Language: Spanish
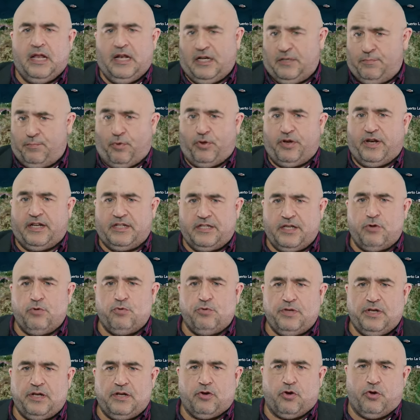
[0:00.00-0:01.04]
les podría ser
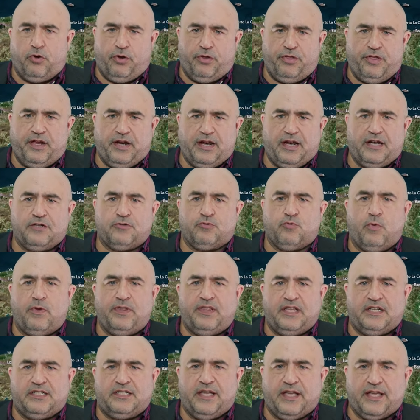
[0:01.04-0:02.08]
útil conocer las
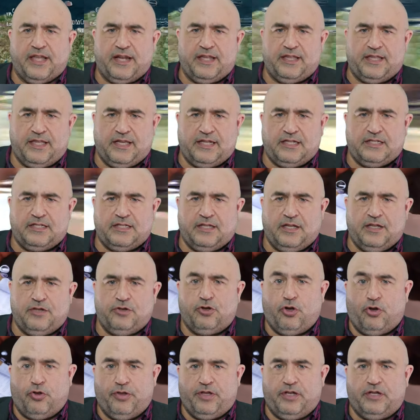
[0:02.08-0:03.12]
cuentas secretas
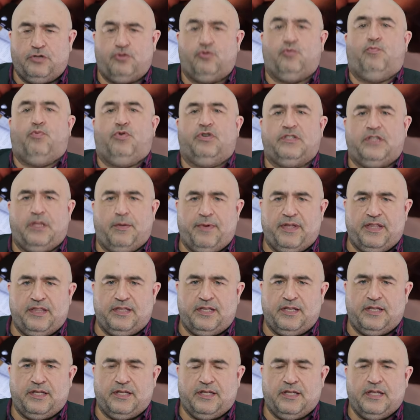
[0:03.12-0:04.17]
donde,
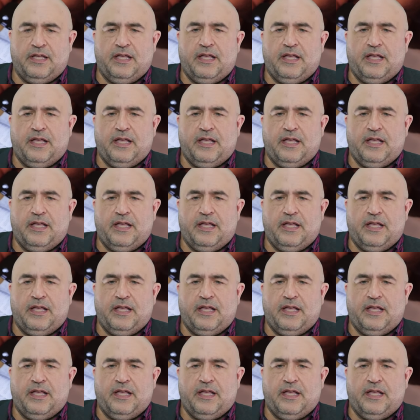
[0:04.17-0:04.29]
supuestamente,